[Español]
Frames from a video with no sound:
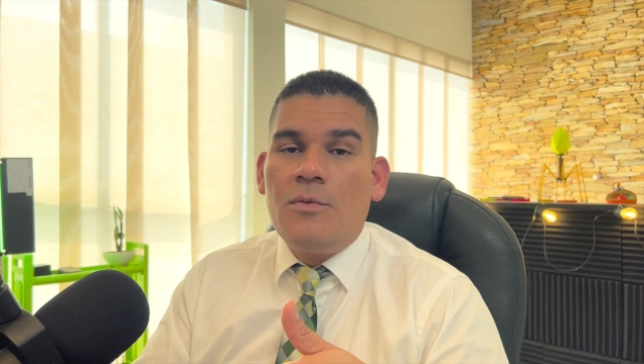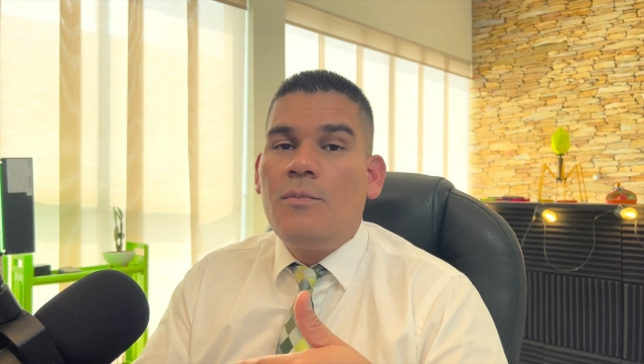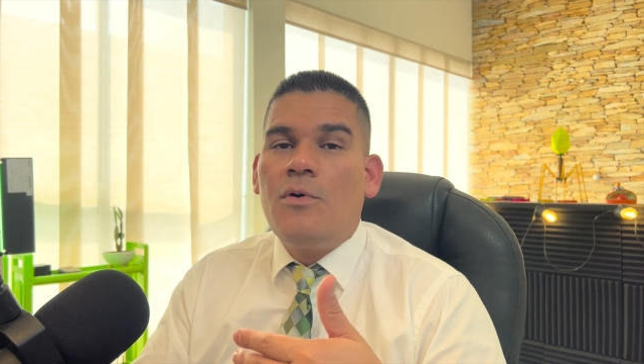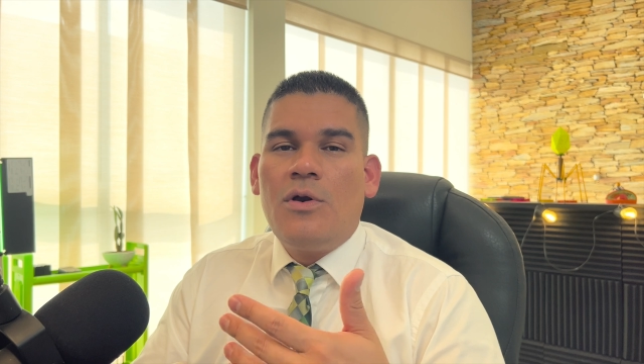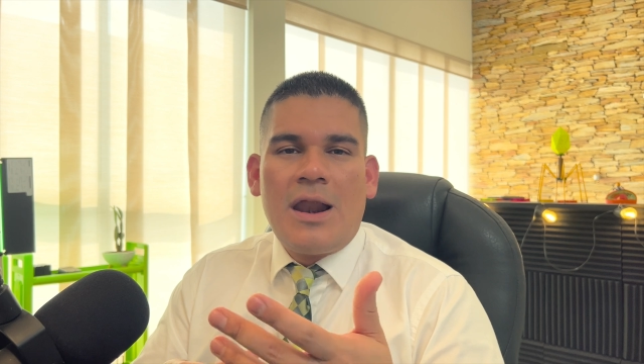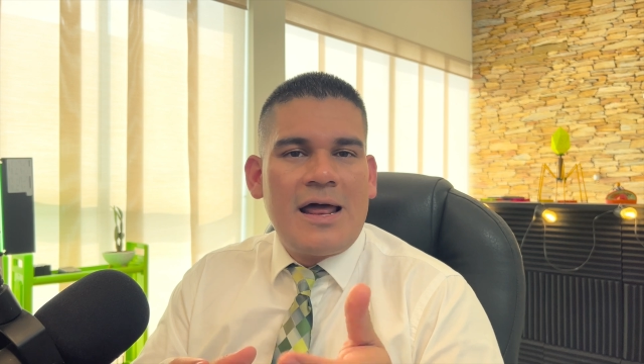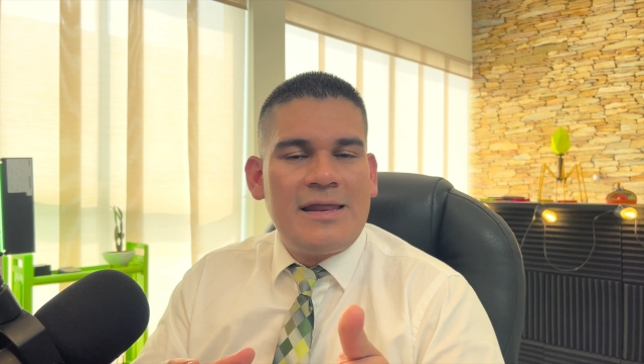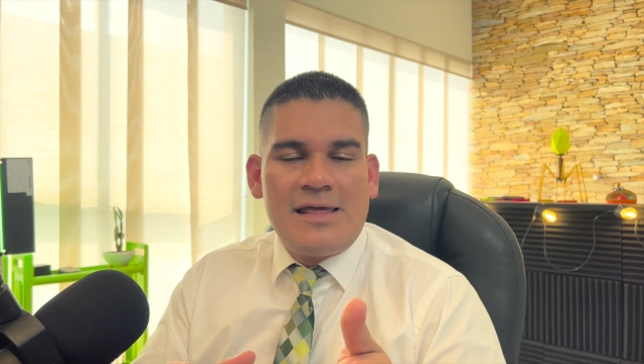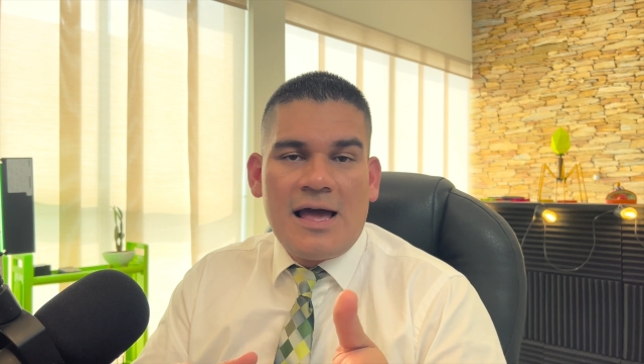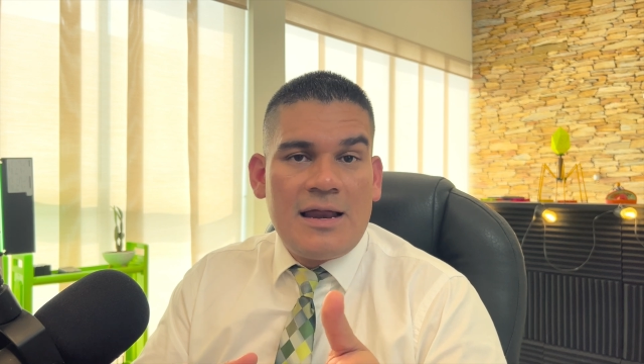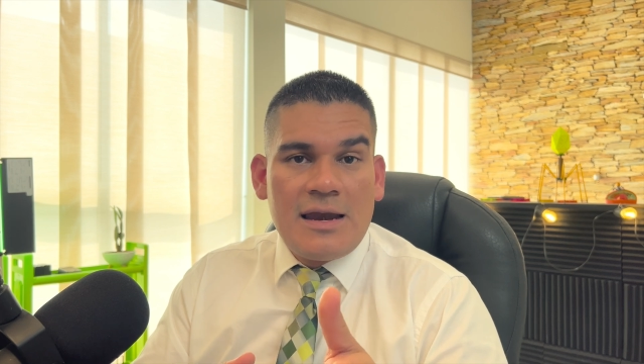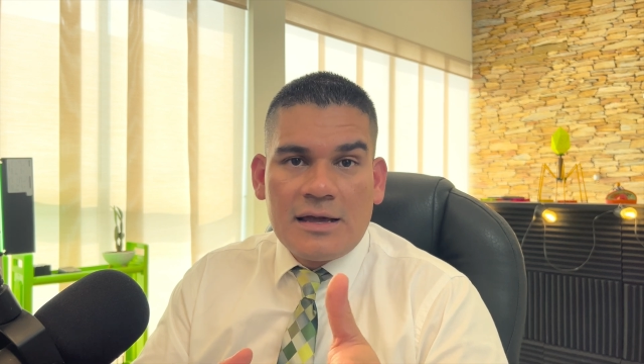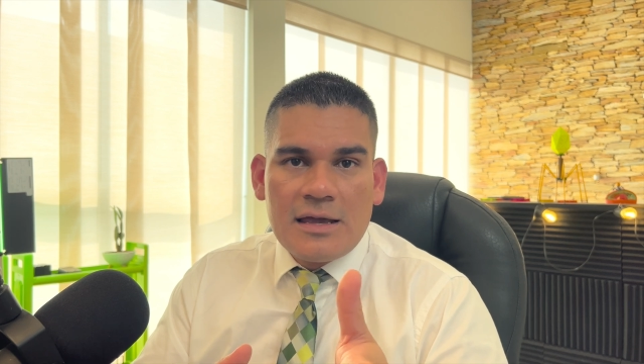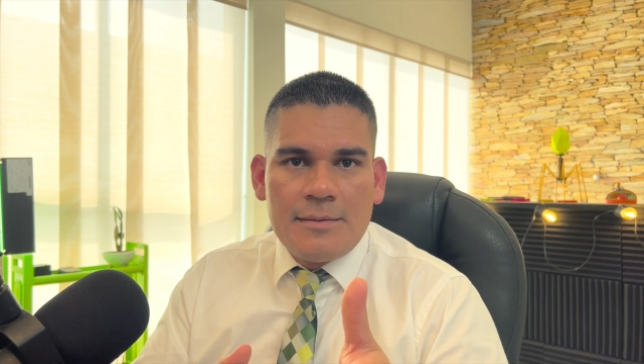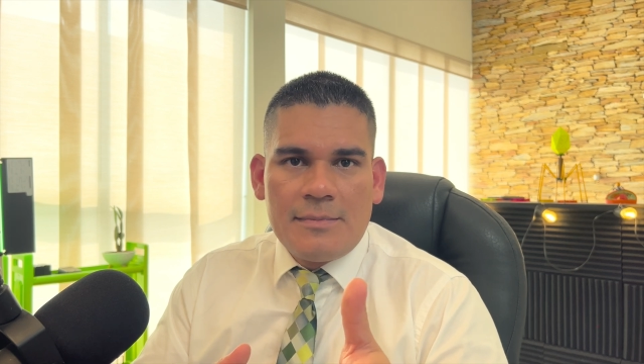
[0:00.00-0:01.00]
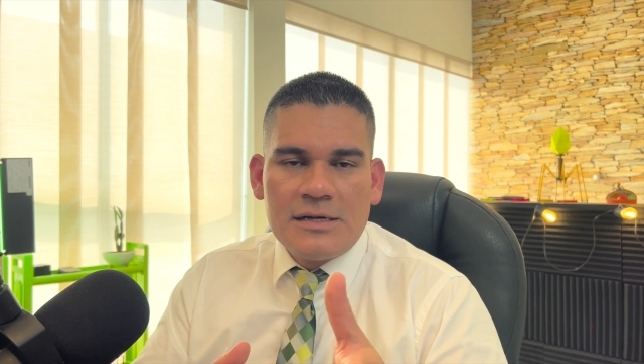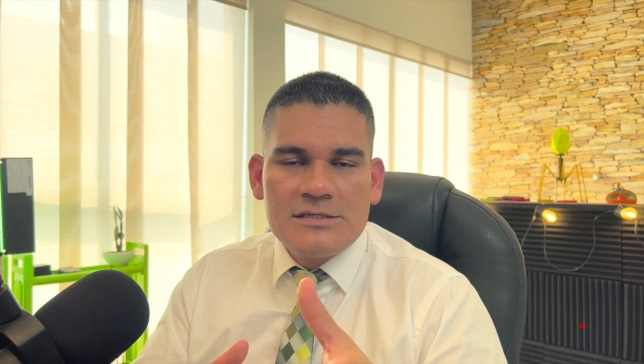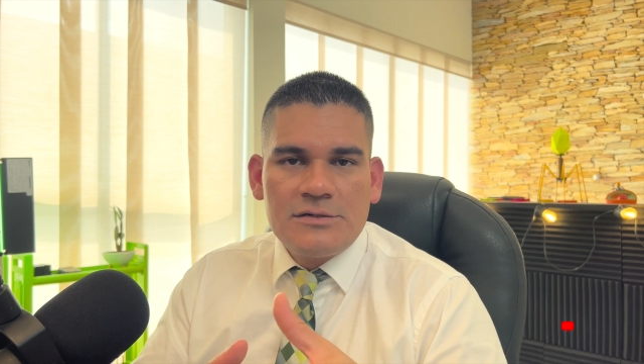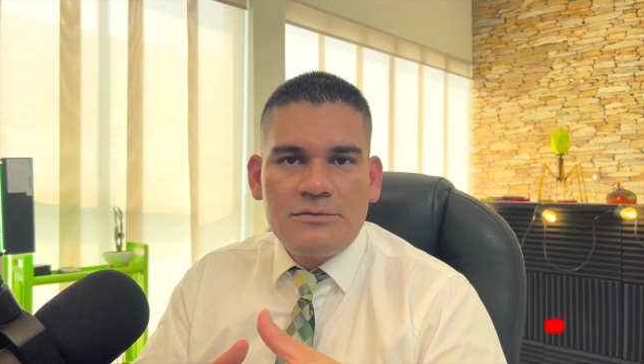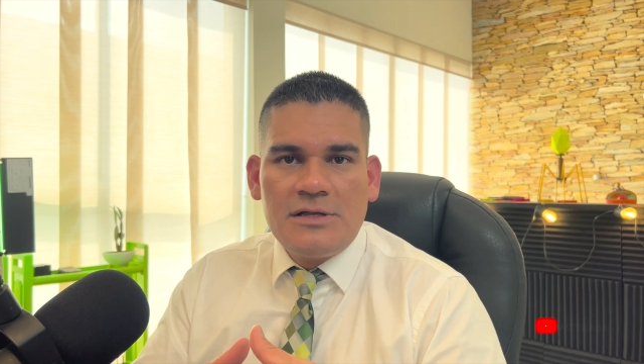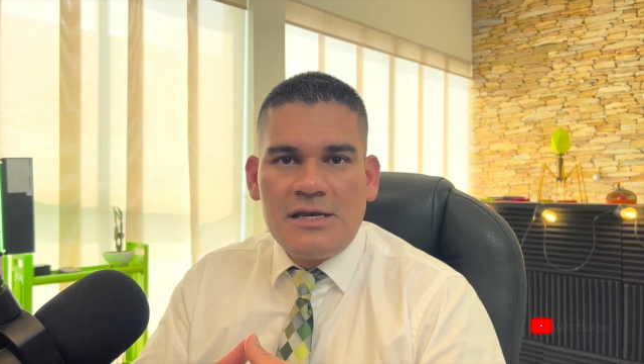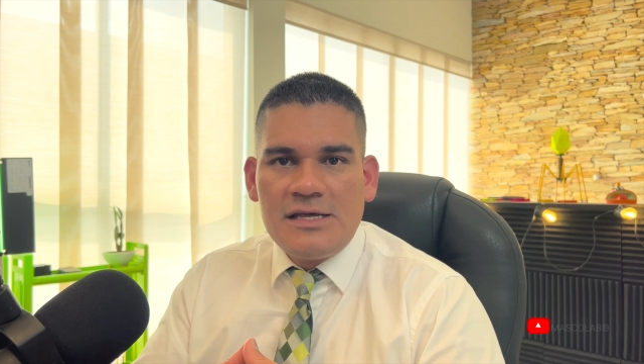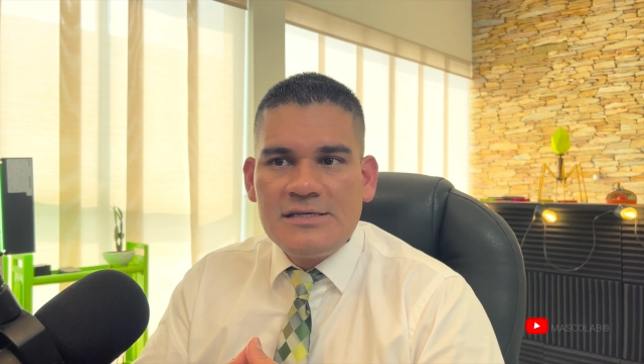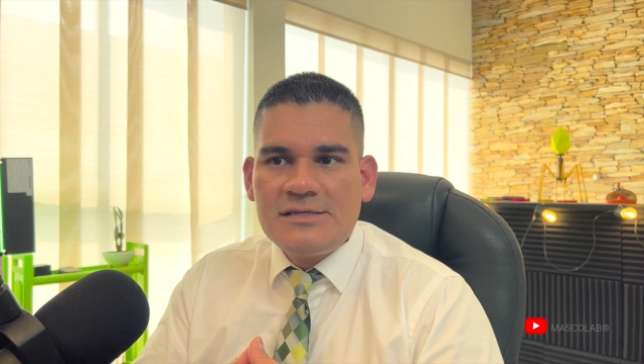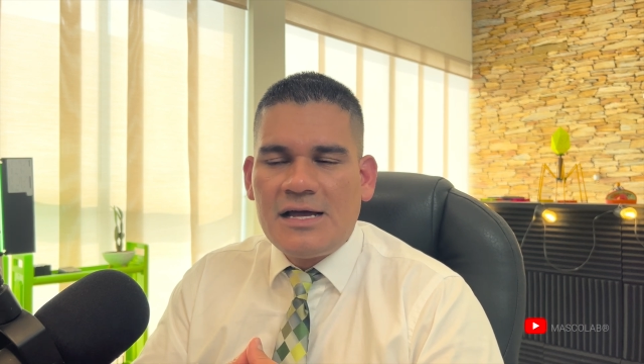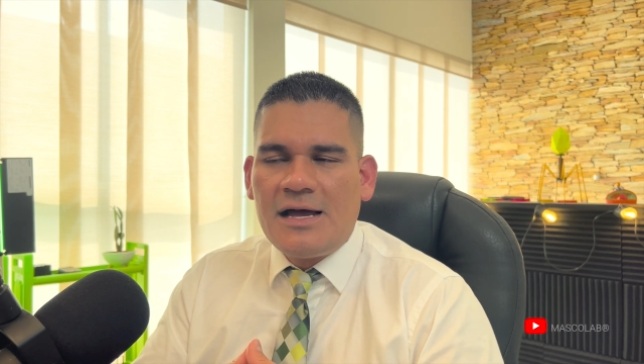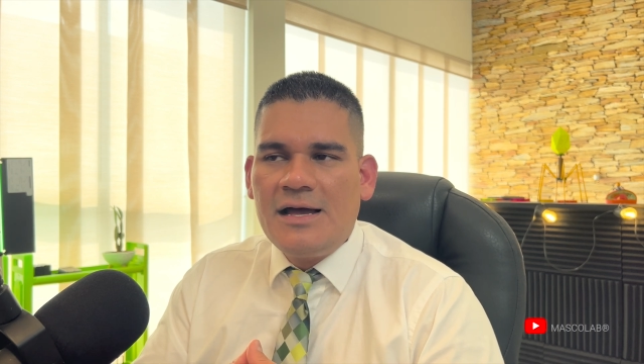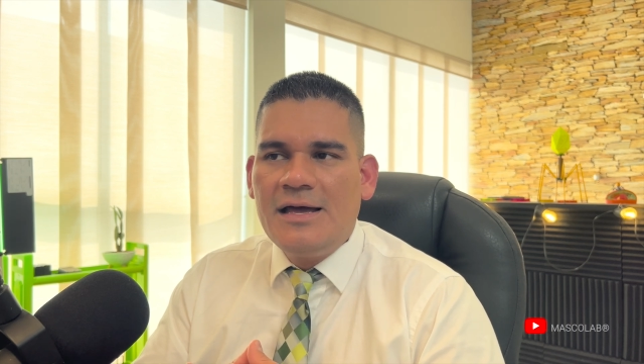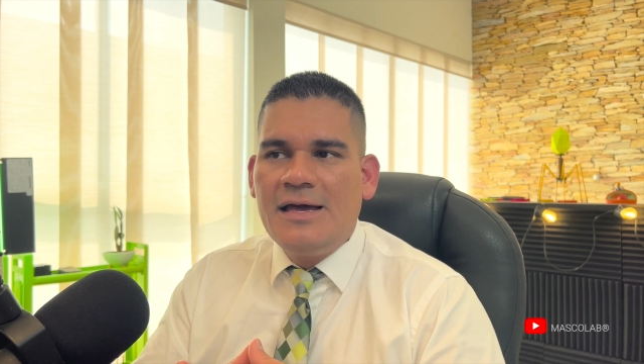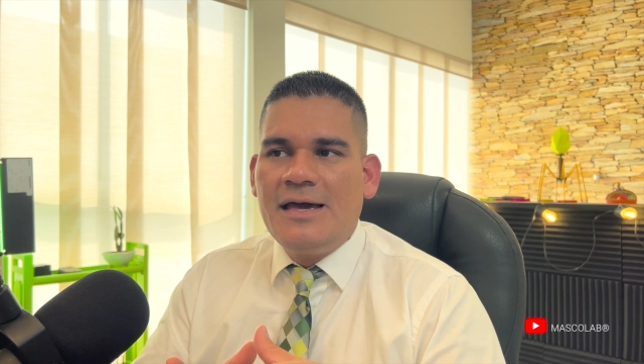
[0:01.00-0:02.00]
o molaridad es la que más se
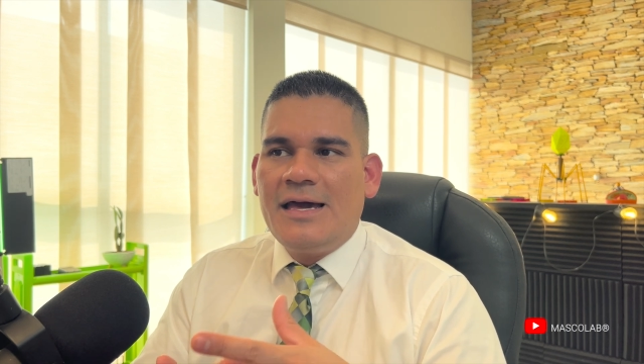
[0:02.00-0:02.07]
utiliza.